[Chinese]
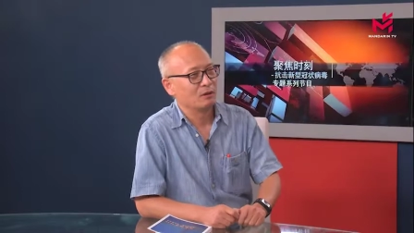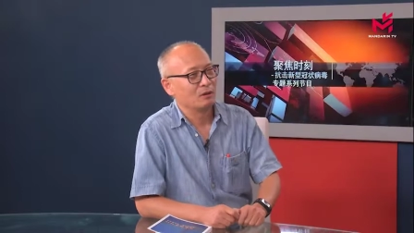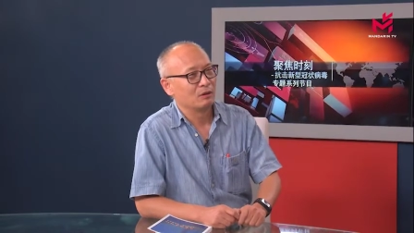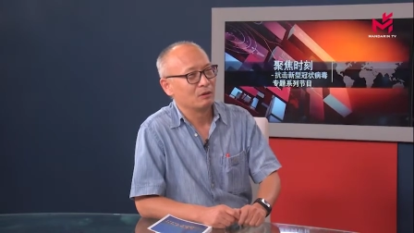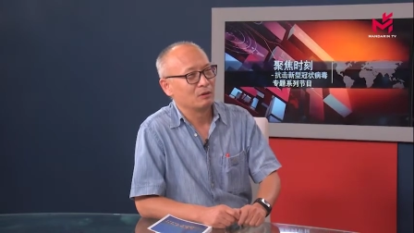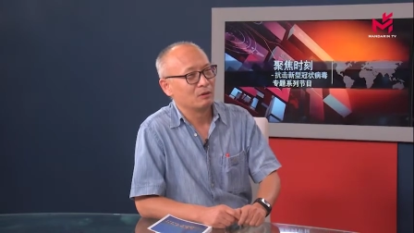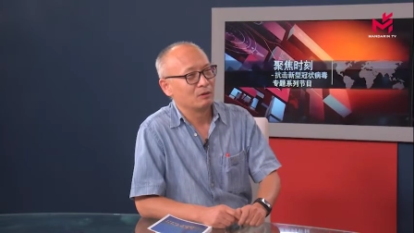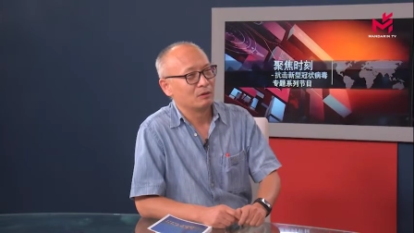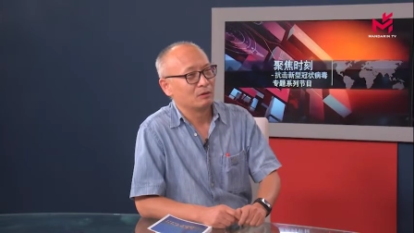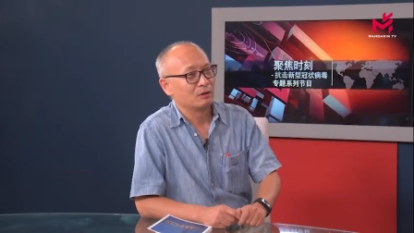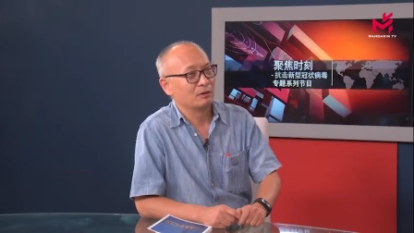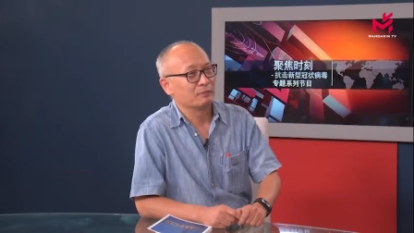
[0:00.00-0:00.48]

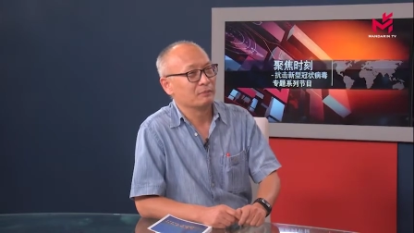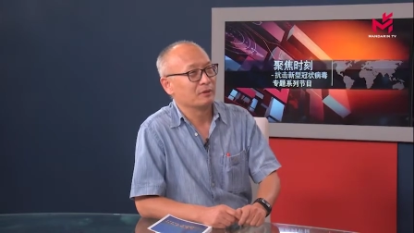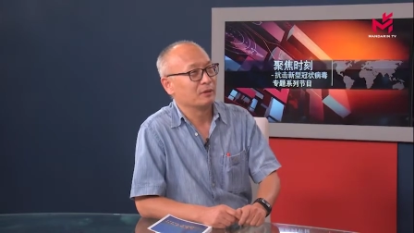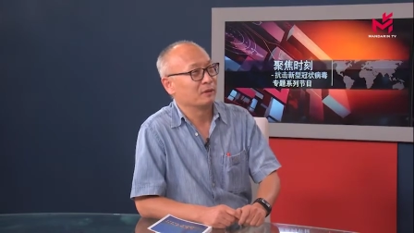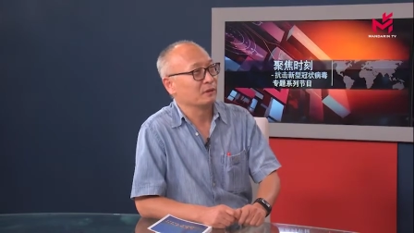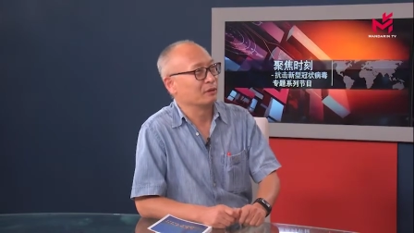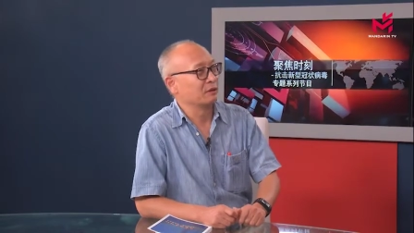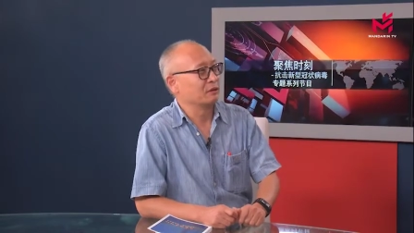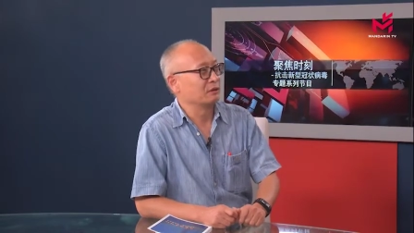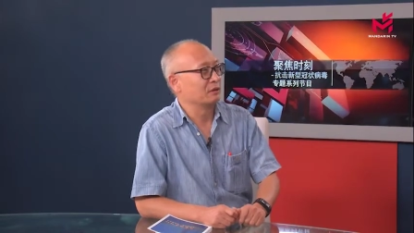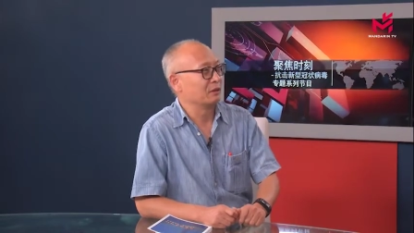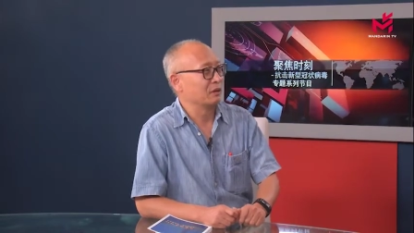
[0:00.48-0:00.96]
那
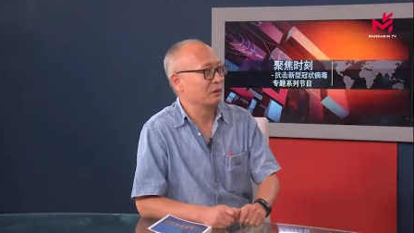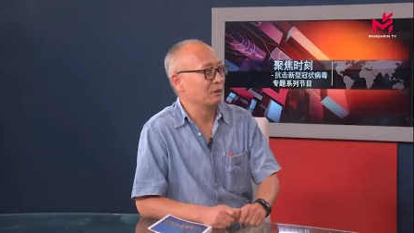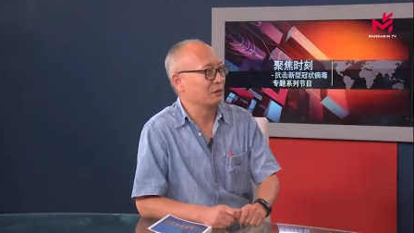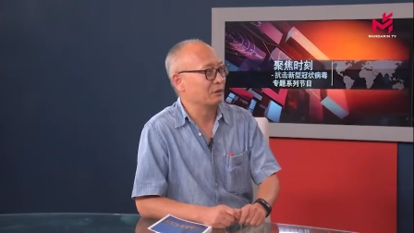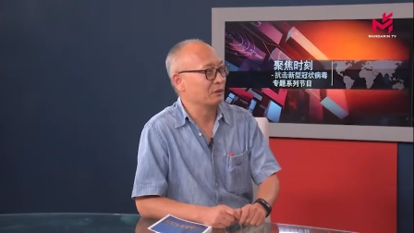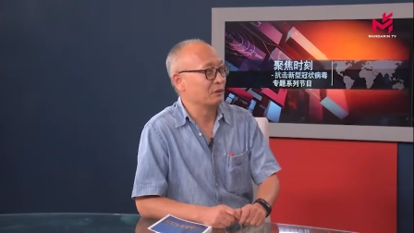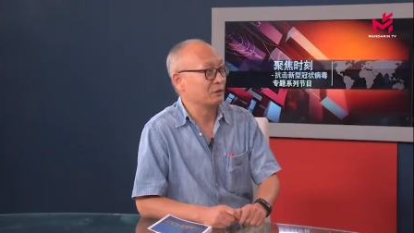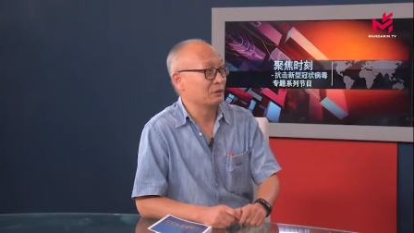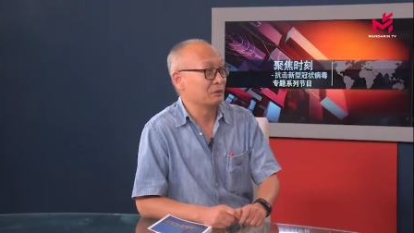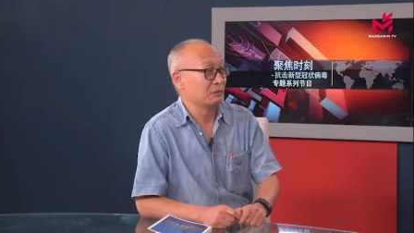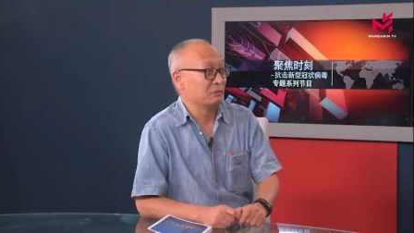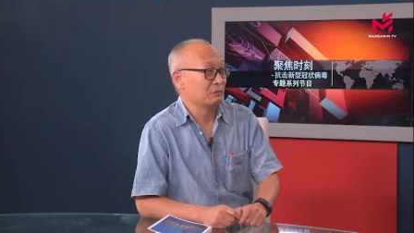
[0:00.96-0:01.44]
么，
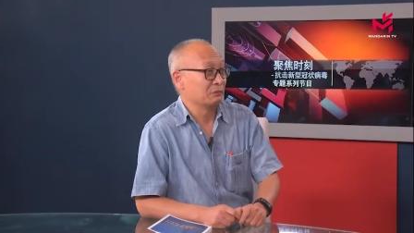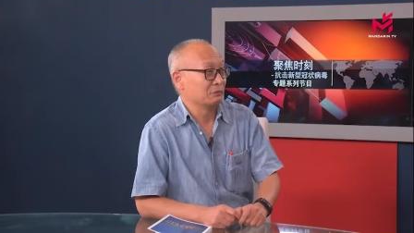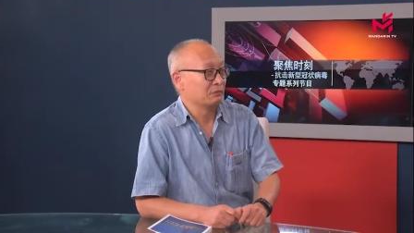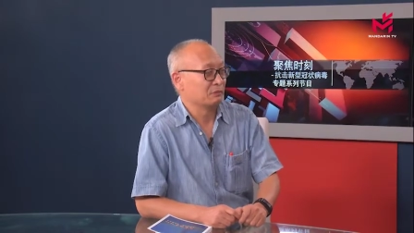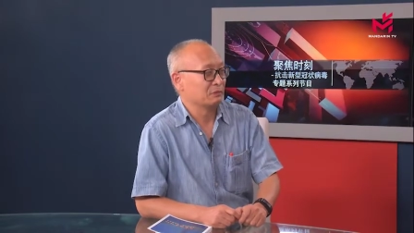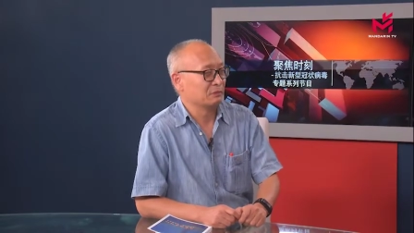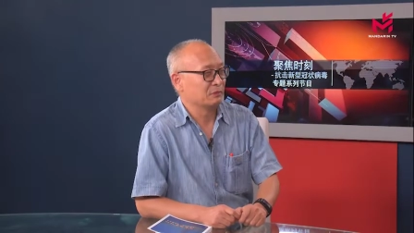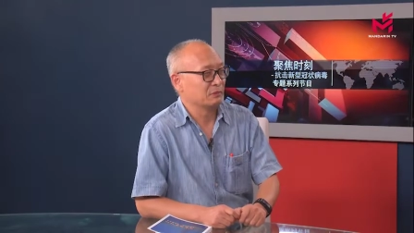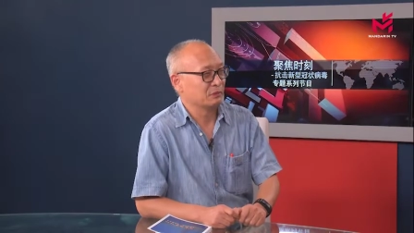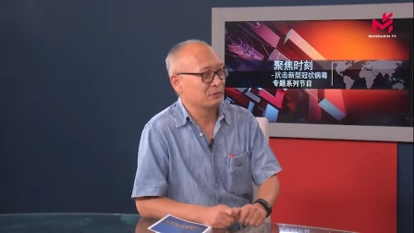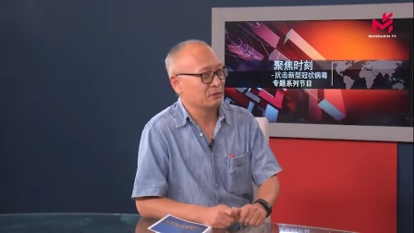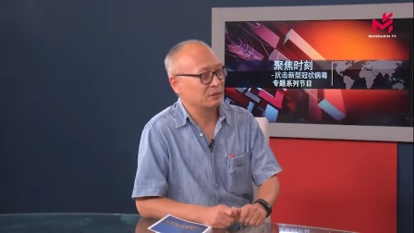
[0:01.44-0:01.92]
呢？
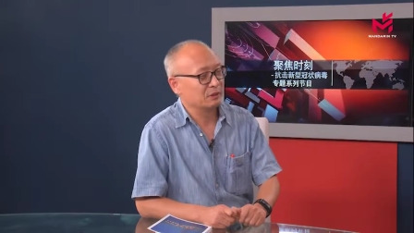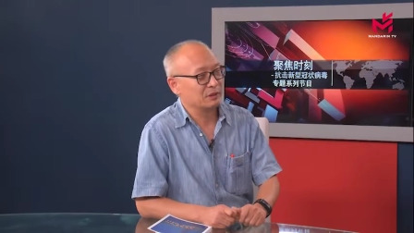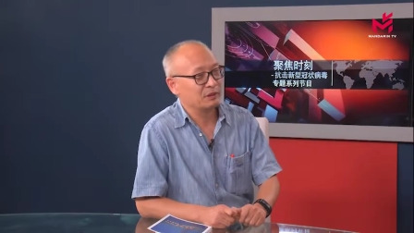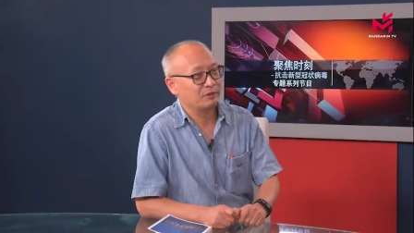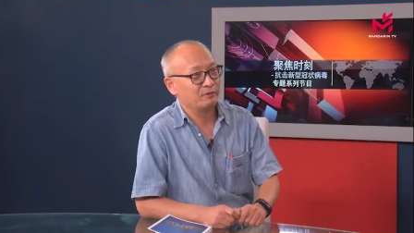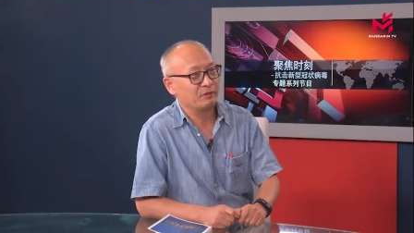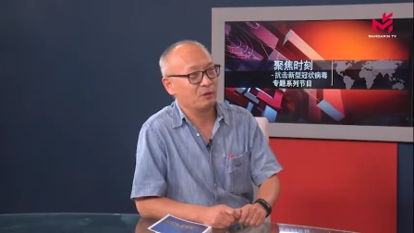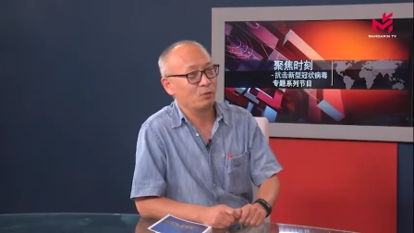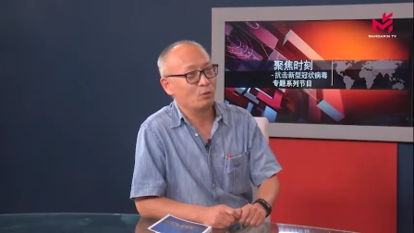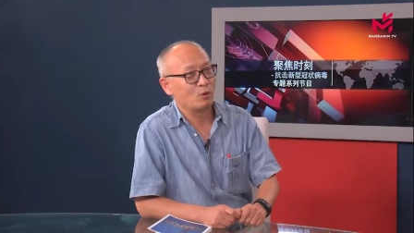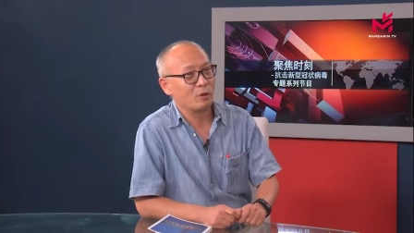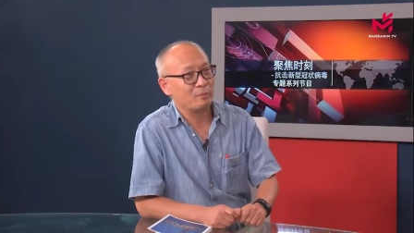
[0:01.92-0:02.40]
因
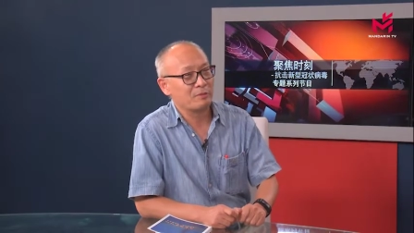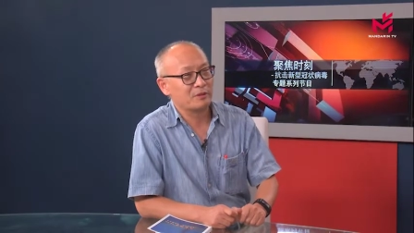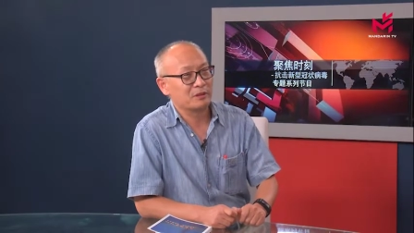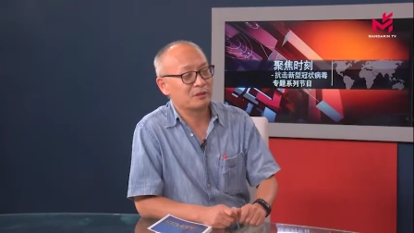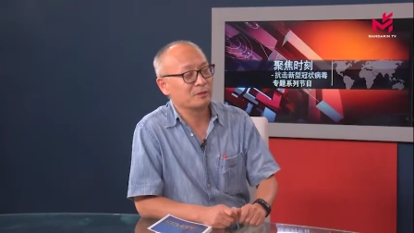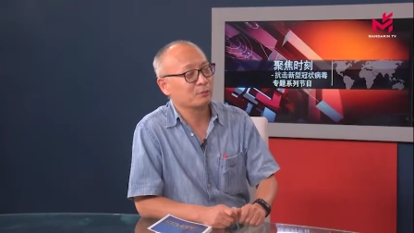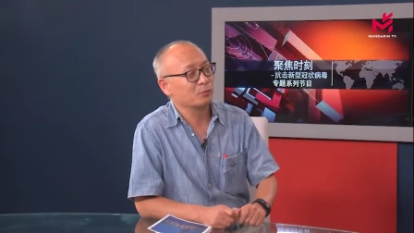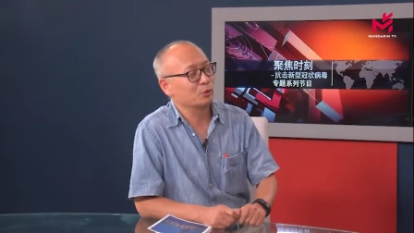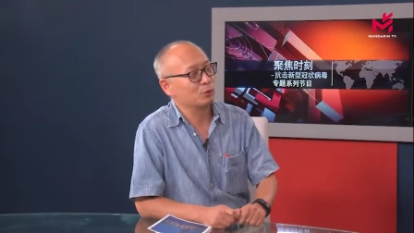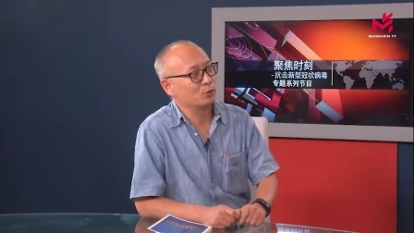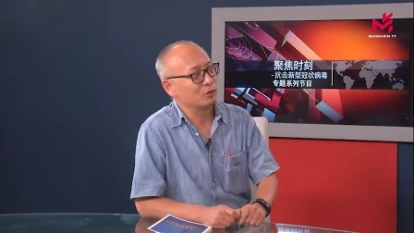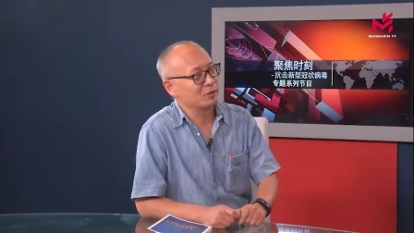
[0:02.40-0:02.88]
为我们
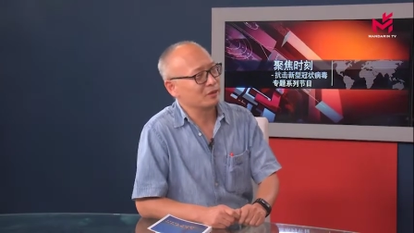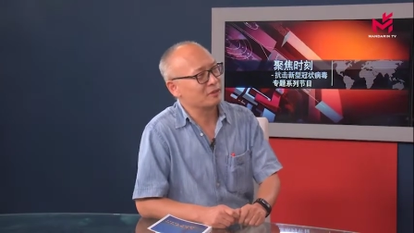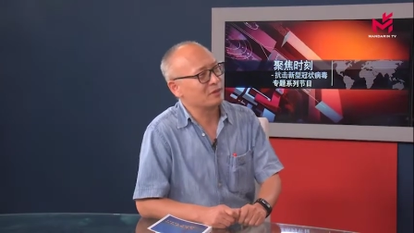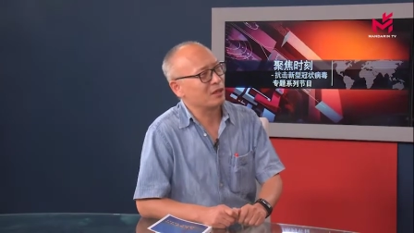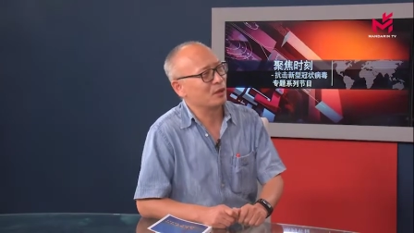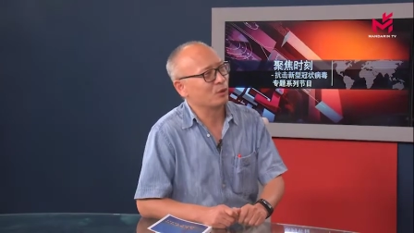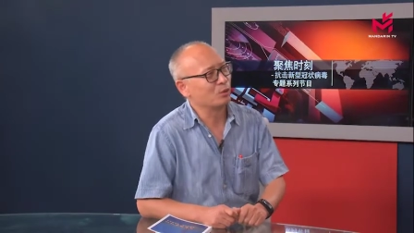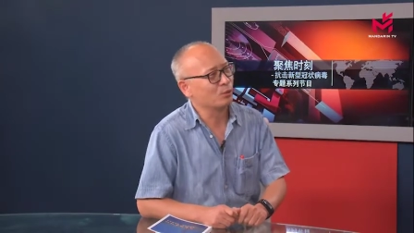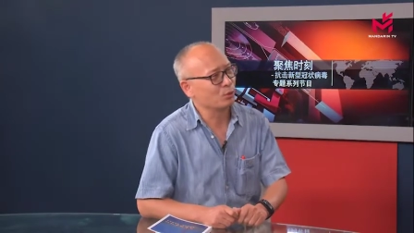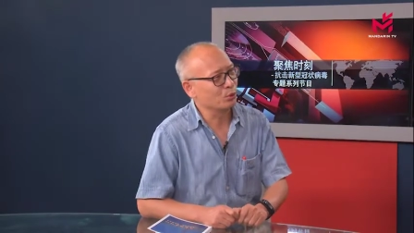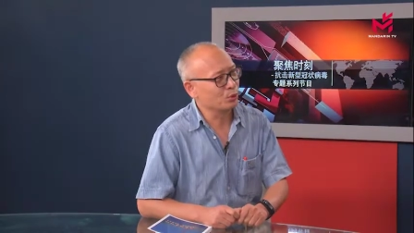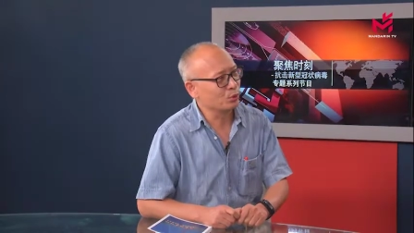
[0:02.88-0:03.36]
这么多人在
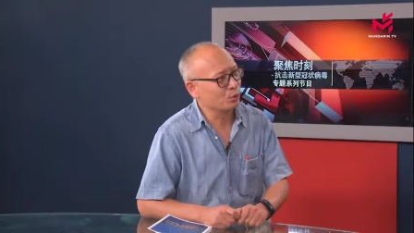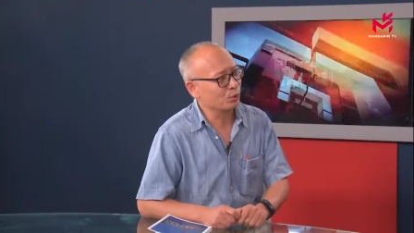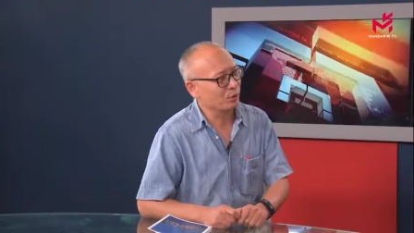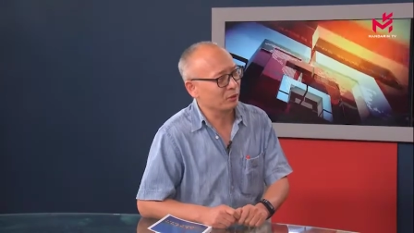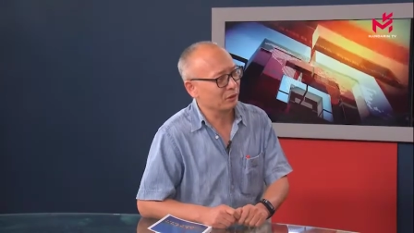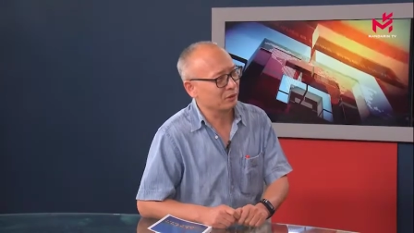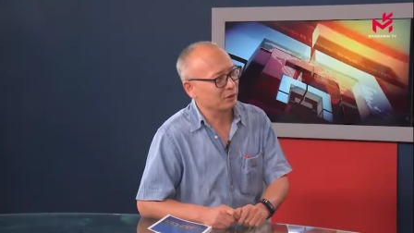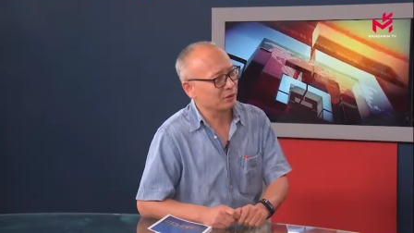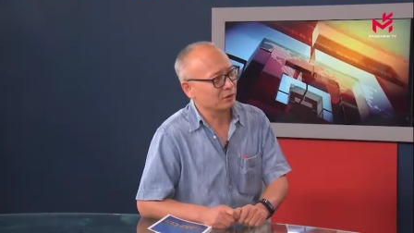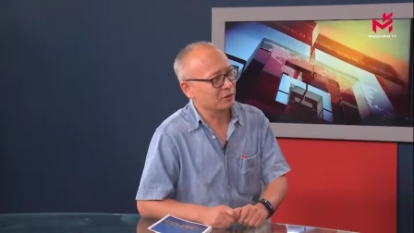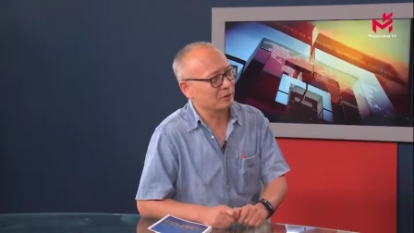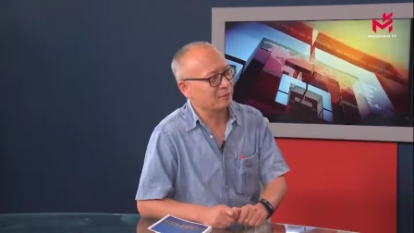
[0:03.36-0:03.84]
工
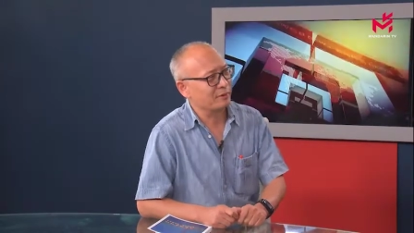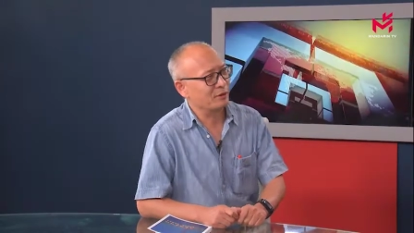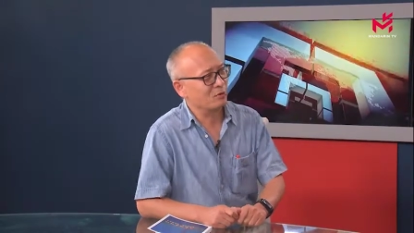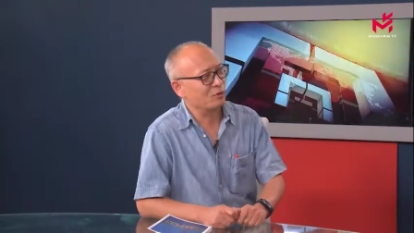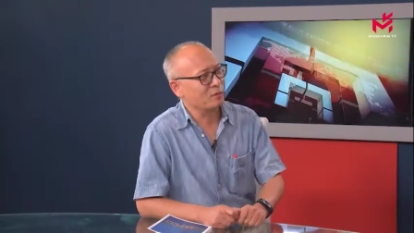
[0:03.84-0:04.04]
作，对吧？